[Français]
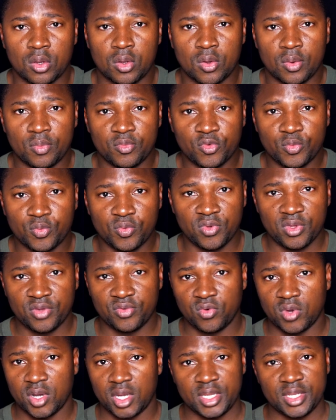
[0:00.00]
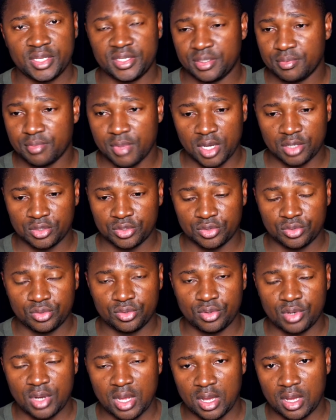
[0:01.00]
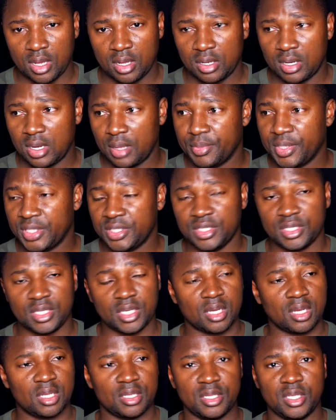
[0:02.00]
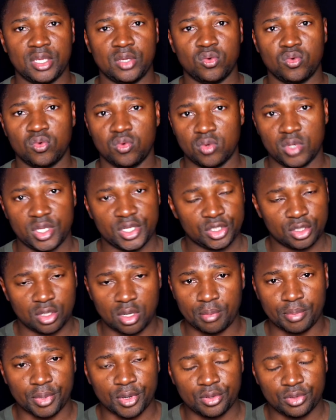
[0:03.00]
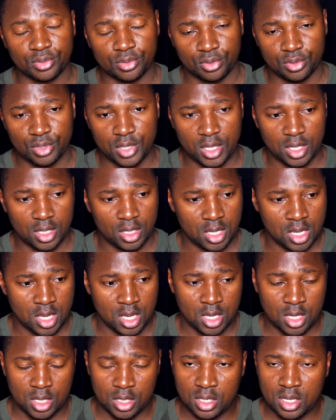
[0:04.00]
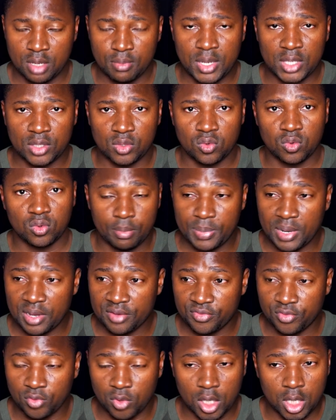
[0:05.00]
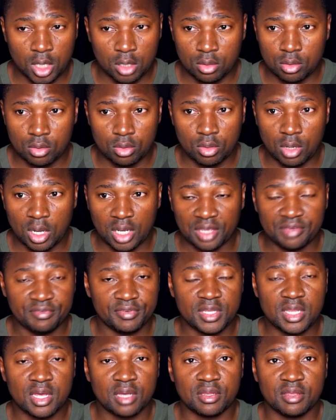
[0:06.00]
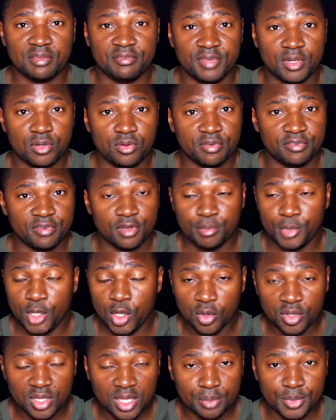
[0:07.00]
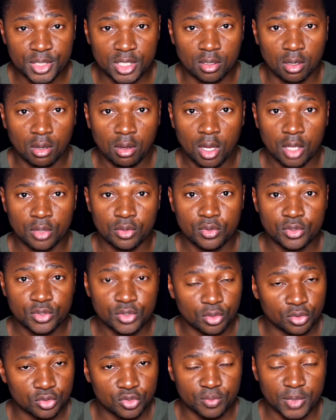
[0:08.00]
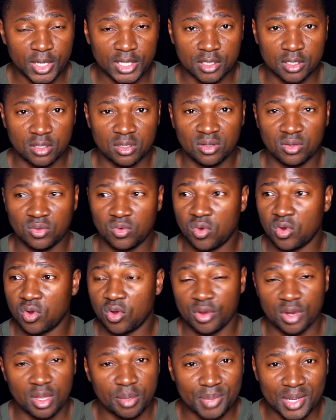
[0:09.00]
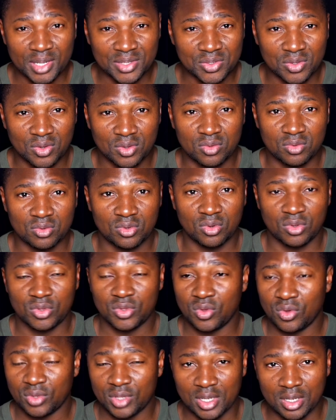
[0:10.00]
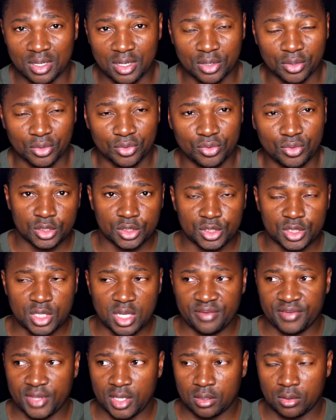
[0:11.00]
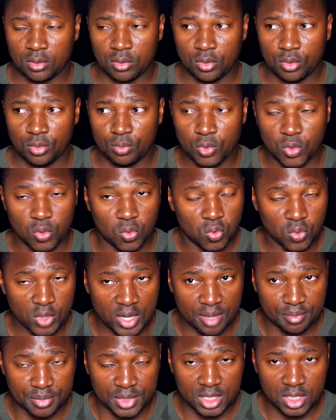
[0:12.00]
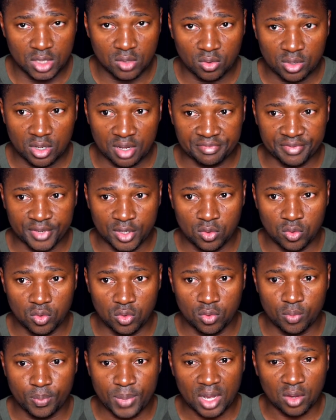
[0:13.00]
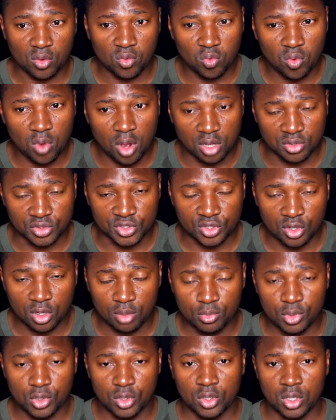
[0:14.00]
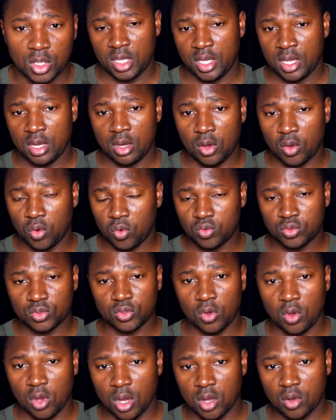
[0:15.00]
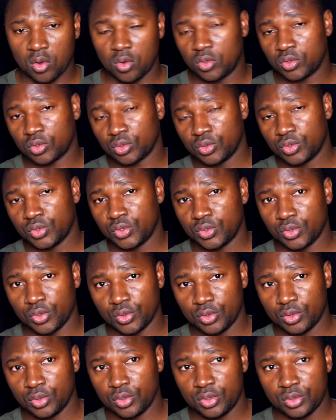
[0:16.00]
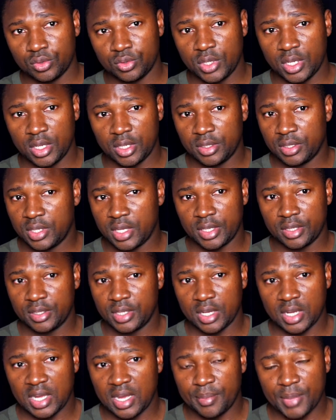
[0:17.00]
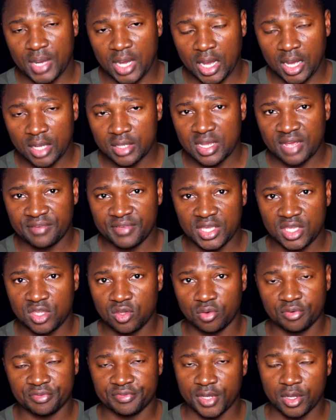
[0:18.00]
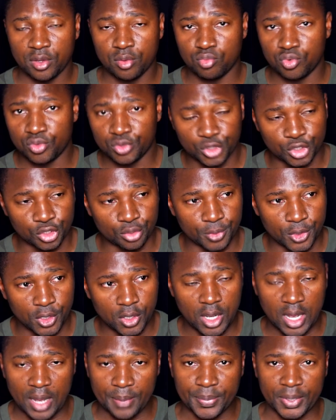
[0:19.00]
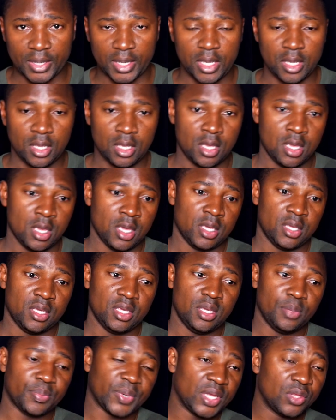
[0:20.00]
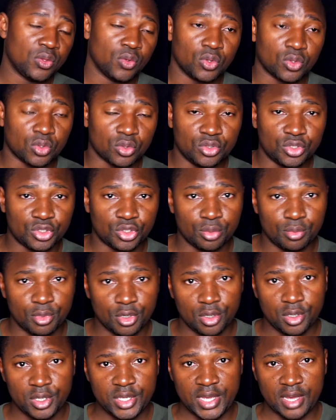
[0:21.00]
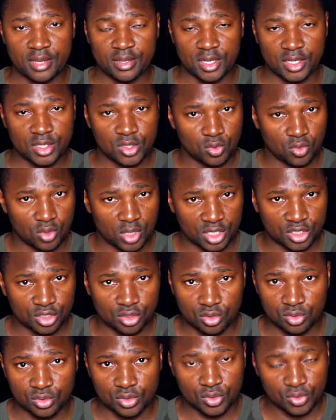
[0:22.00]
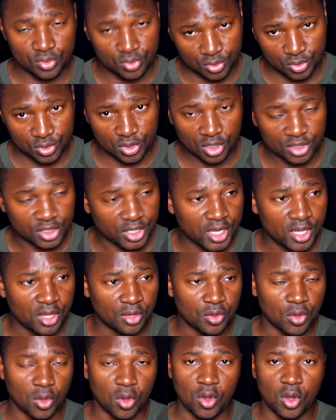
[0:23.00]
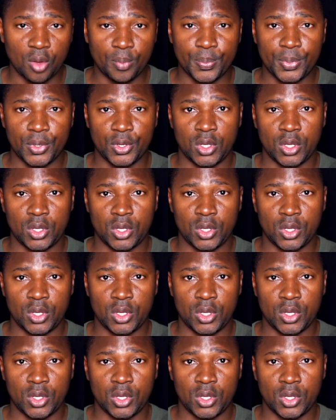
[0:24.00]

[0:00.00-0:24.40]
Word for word: Comme vous pouvez voir des images de la, Méditerranée où les gens empruntent des, bateaux, parfois arriver euh, arrivés dans des villes de 20 millions d'habitants à 2 heures du matin où on connaît personne, on dort dans les rues. J'étais avec euh, beaucoup d'amis, on a fait le parcours ensemble et en route on rencontre euh, des camarades avec qui on fait un bout de chemin. Après, ils prennent d'autres chemins. Il y en a qui ont la chance d'entrer en Europe